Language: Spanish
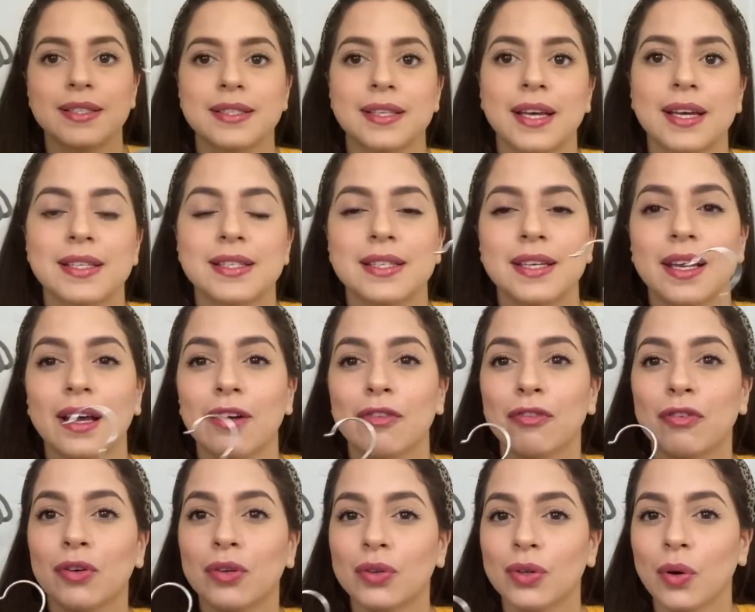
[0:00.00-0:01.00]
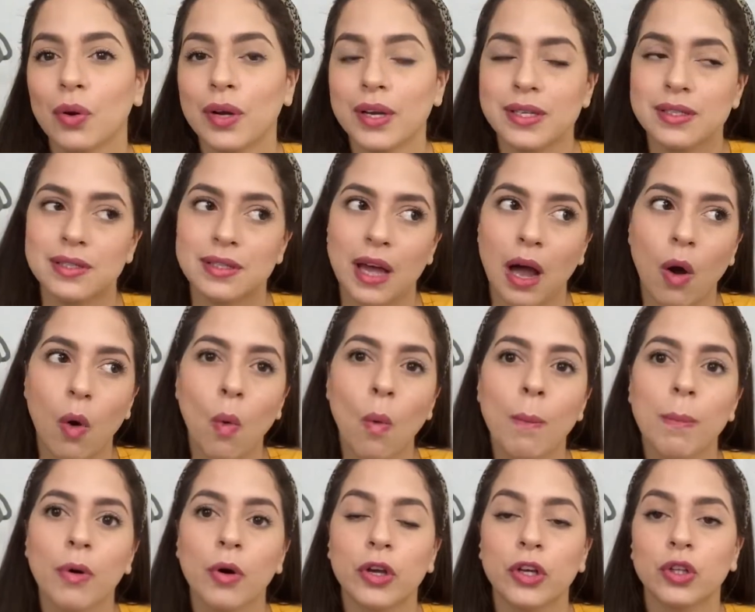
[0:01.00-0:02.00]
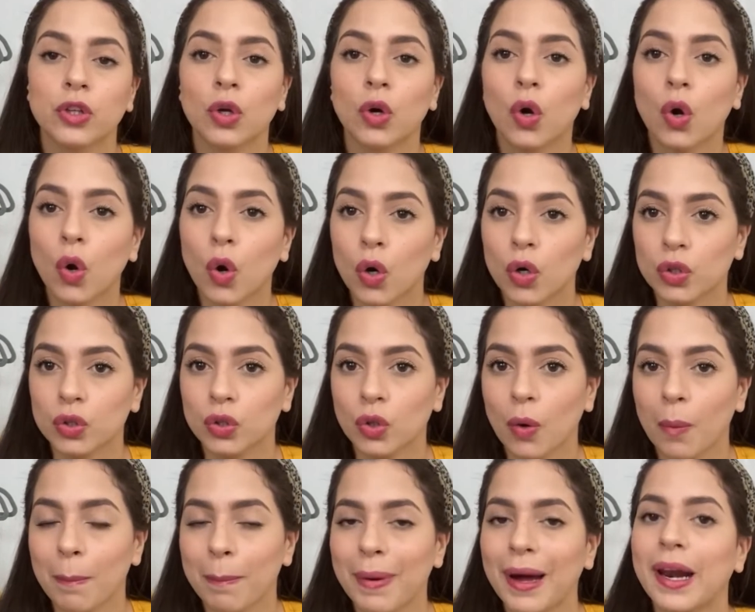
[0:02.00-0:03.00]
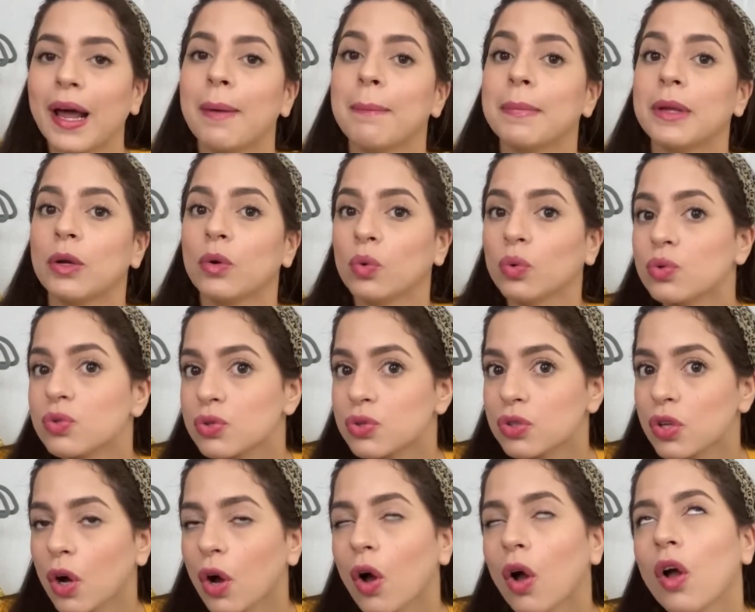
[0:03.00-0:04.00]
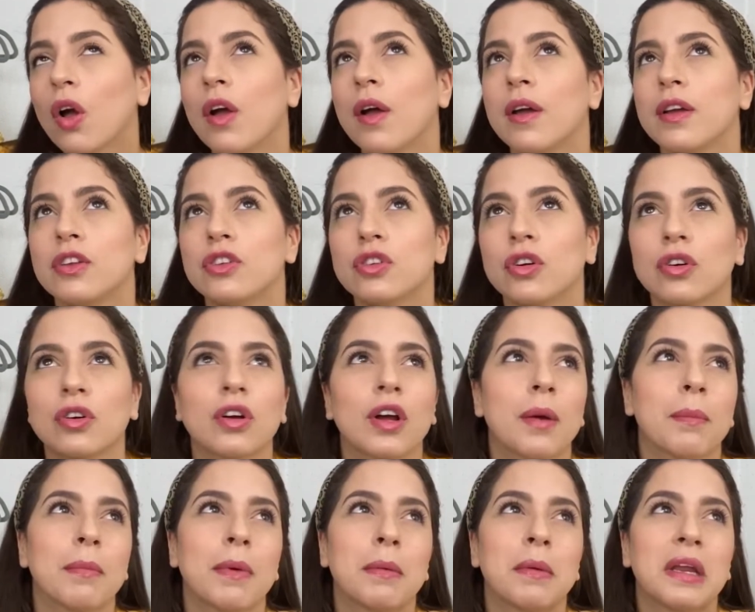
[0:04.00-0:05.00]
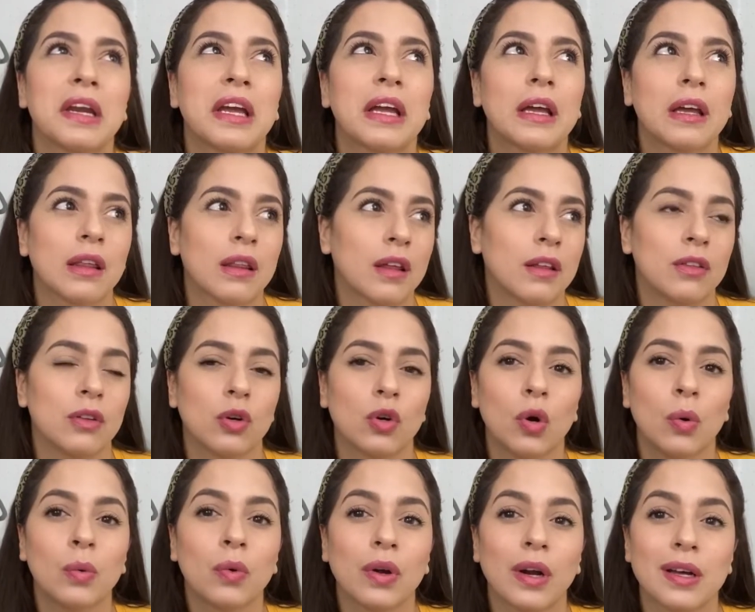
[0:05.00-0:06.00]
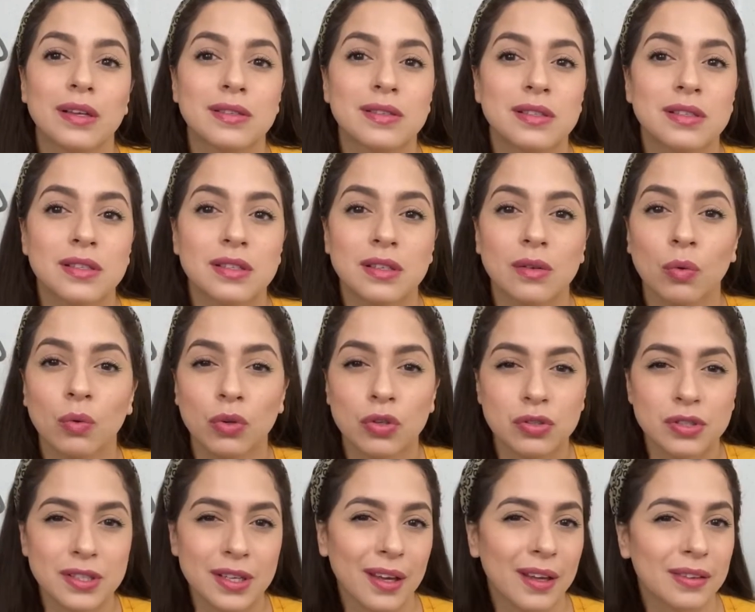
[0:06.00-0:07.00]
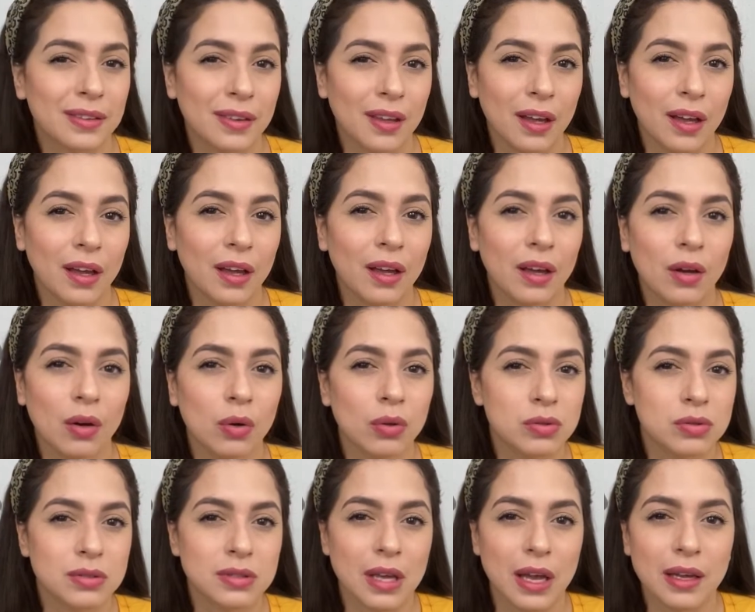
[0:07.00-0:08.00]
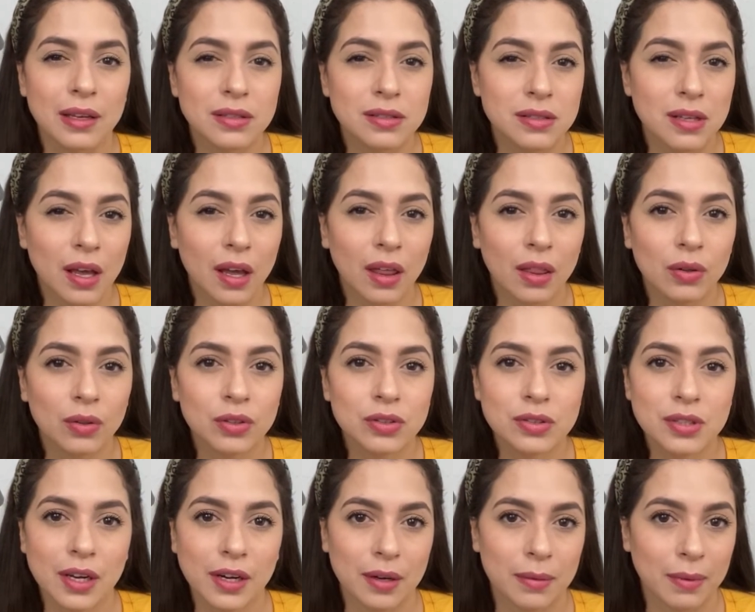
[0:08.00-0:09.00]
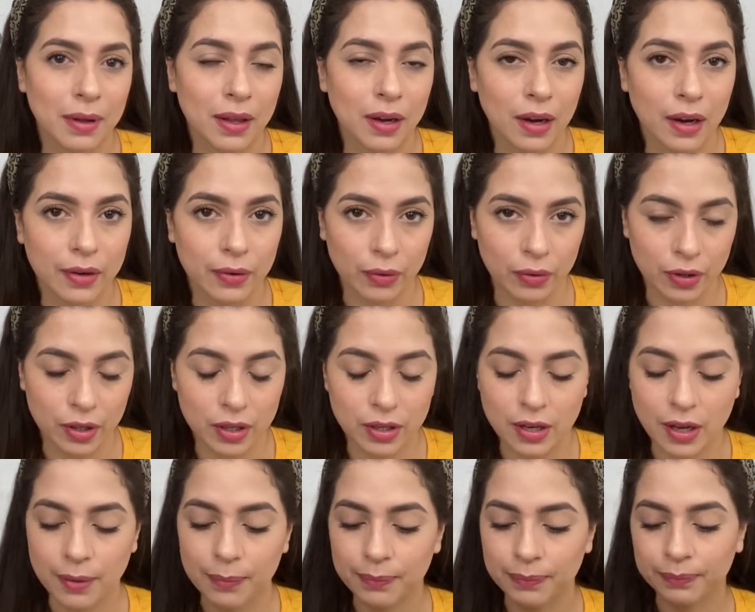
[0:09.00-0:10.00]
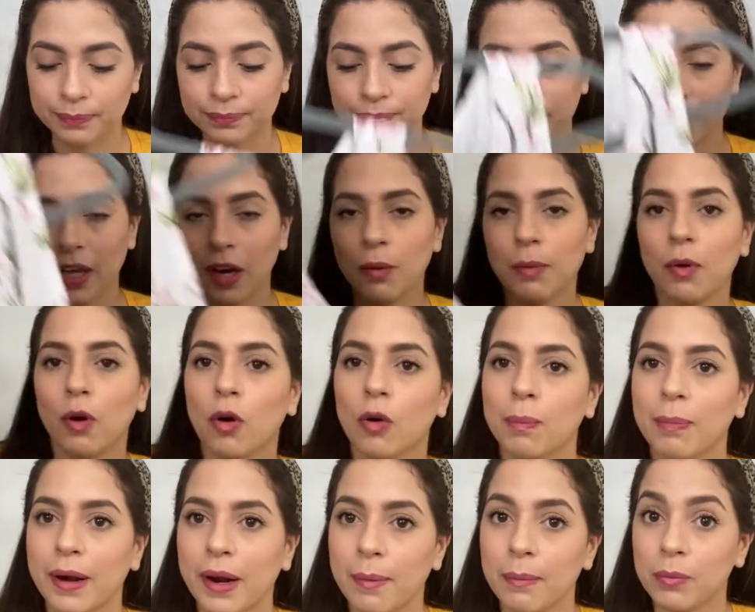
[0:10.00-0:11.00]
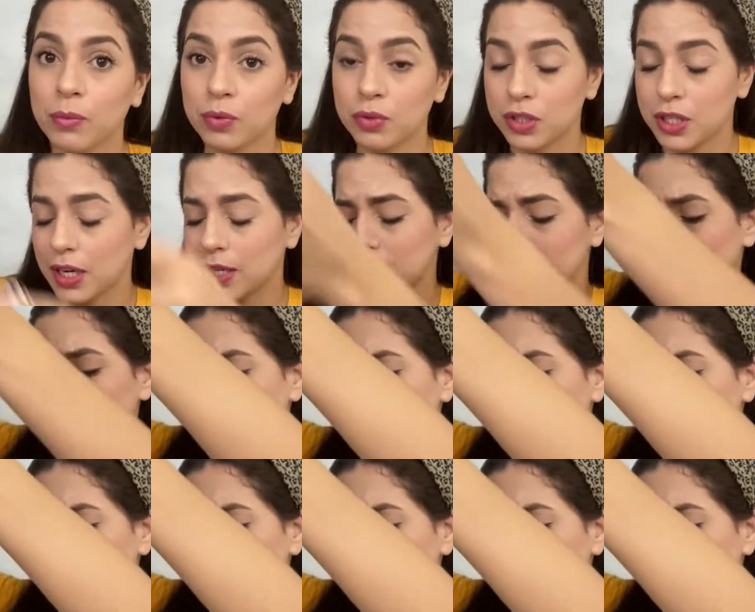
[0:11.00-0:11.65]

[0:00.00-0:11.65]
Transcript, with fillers: que si el fondo está un poquito corto para mi gusto. Yo creo que me viene quedando como unas, unos 7 o 6 dedos arriba de la rodilla, que a lo mejor para muchas pues